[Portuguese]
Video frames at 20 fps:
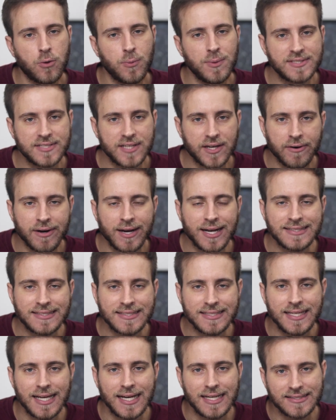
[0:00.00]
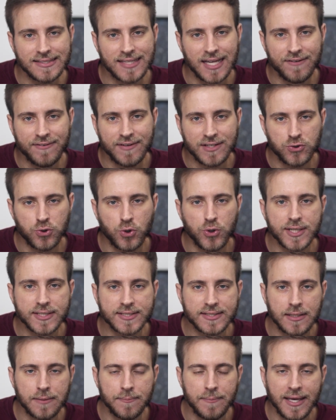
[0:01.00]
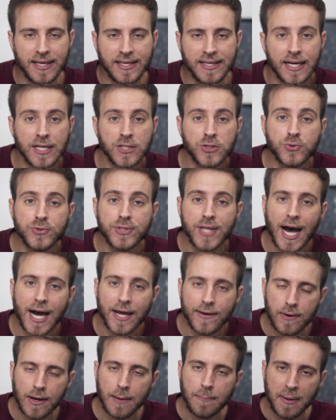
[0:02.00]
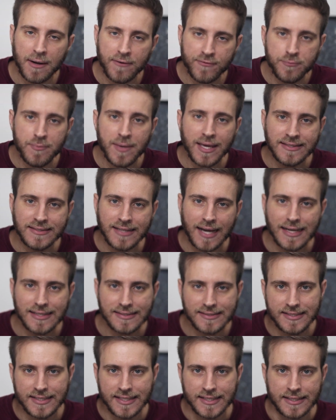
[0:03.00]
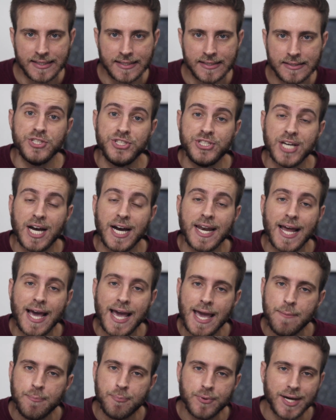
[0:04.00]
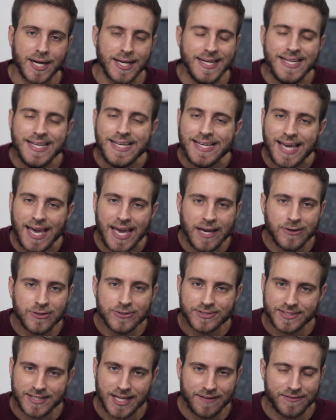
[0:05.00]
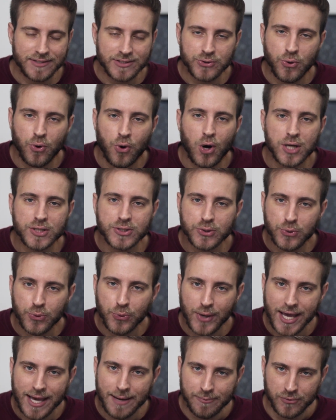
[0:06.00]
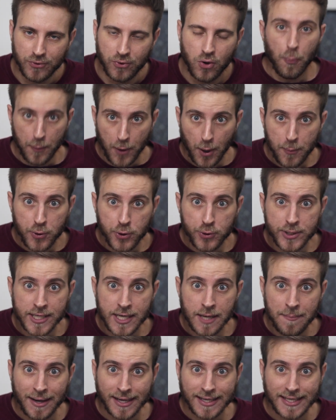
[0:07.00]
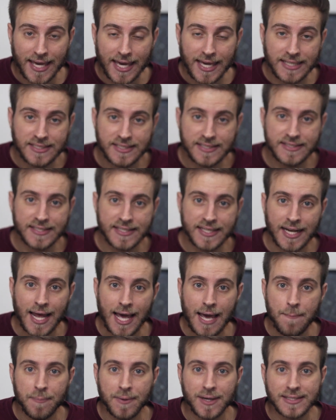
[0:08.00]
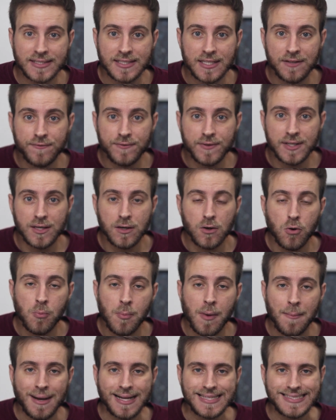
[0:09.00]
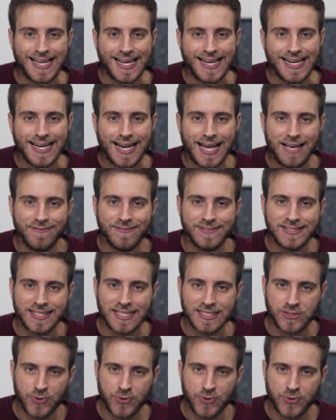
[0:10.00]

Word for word: começaram a nascer as gravadoras também que ajudaram a pavimentar a cena. Já na época ninguém gostava do rótulo emo. O próprio Ian McKay disse que na época teve uma matéria da revista